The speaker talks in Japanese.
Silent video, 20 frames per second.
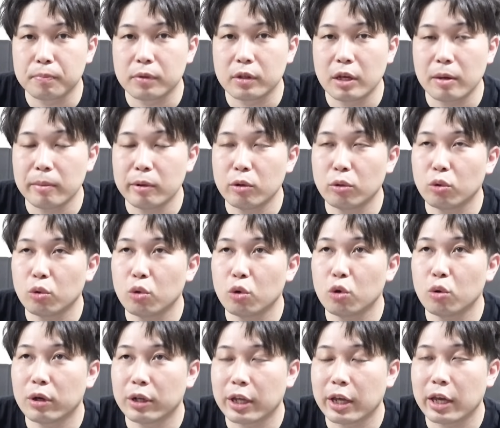闇のとこ
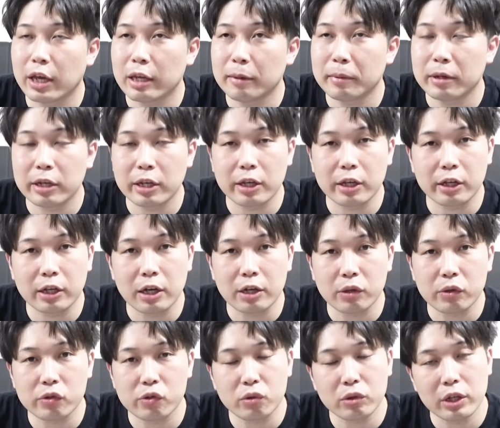ろはね、今ね、
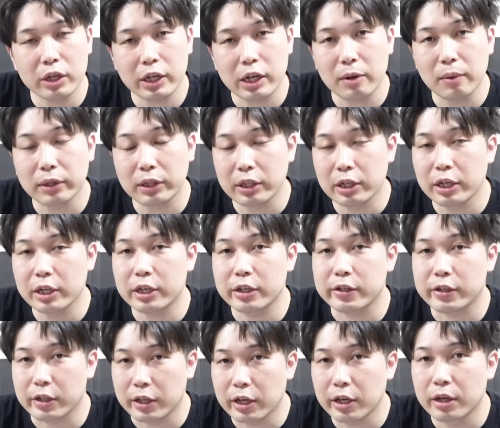環境そんなに変わってないで
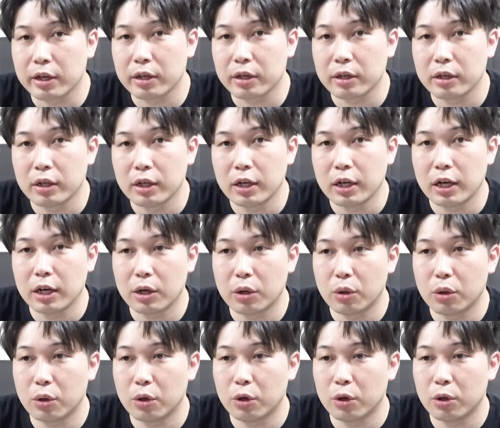すね。あ
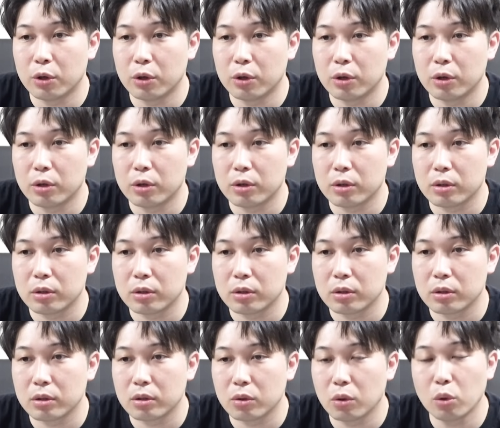
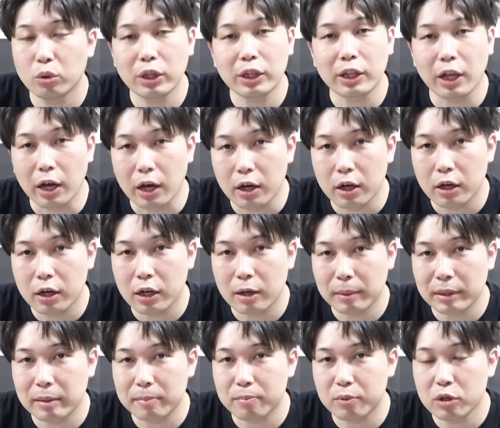のー、オーデンタが
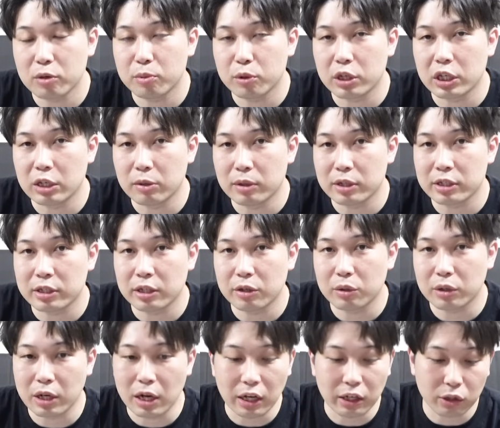まだブイブイ言わせて
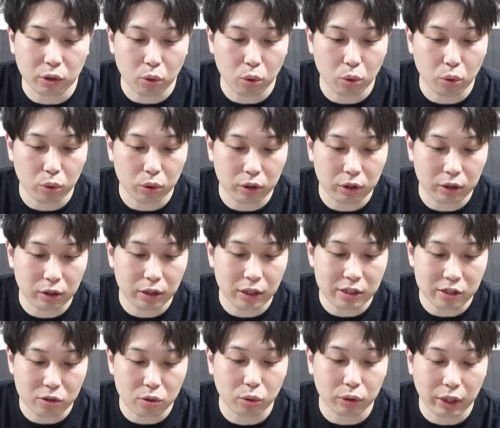る環境
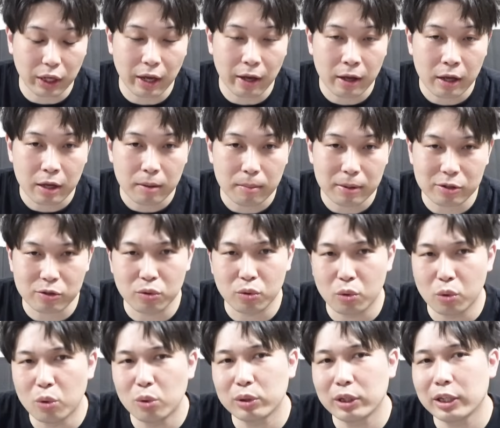ですので、まあ、その
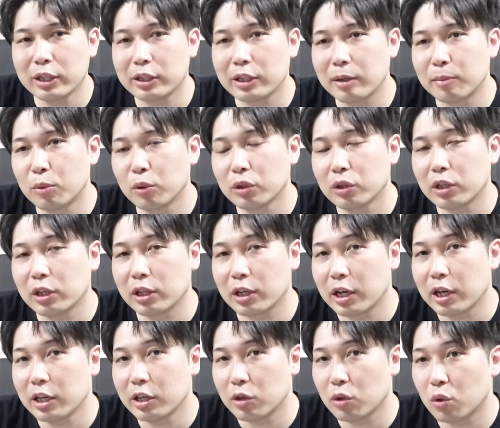オーデンタ持って
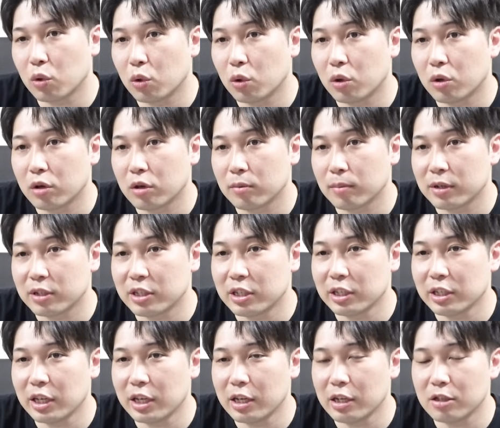ないよう、まあ、
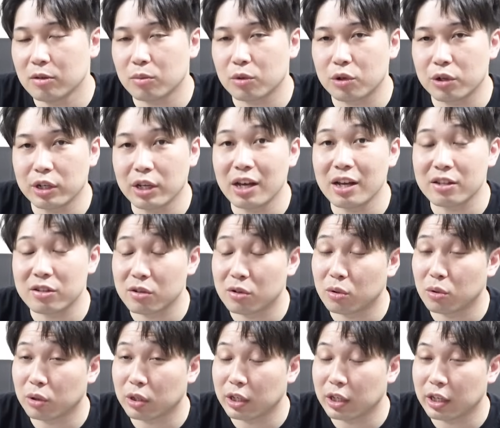深淵いつもクリアする
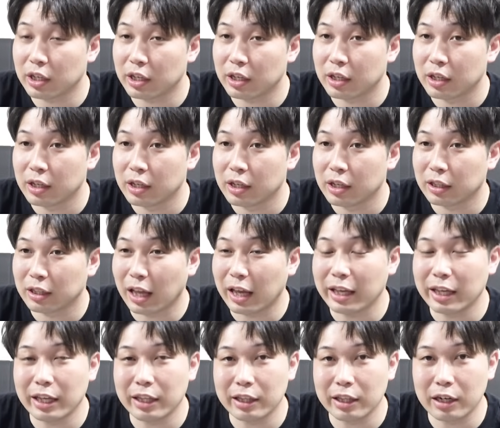とき、
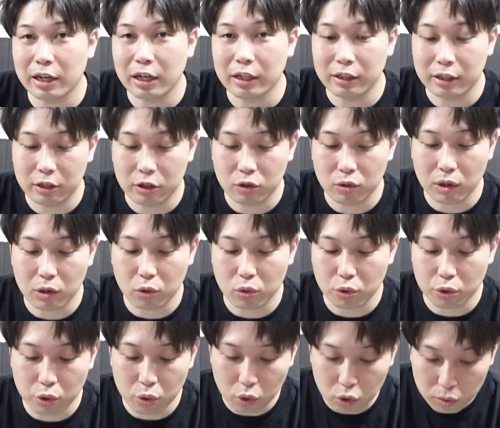大変だなって人はこ
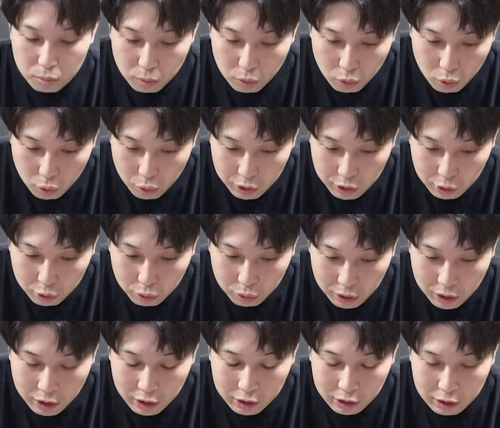の如意棒いると
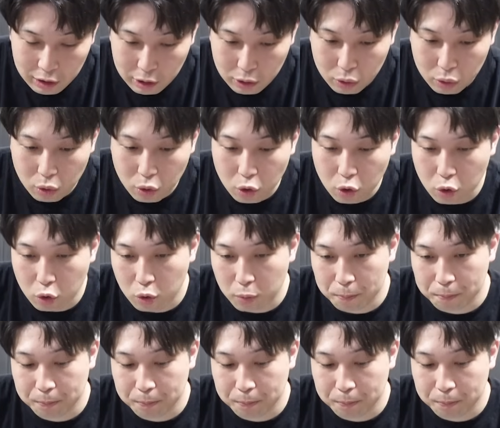ね結構